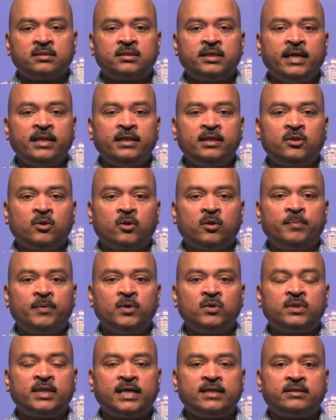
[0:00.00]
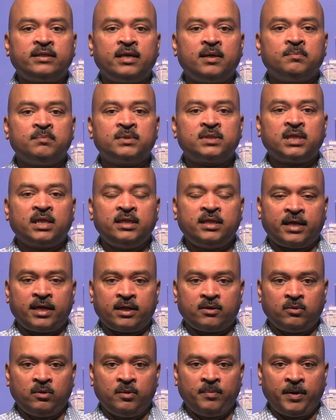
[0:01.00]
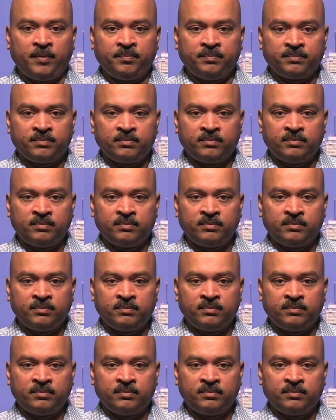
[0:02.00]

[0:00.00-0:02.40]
செய்தி தொகுப்பு தேசியம் சஞ்சிகை குழுமம்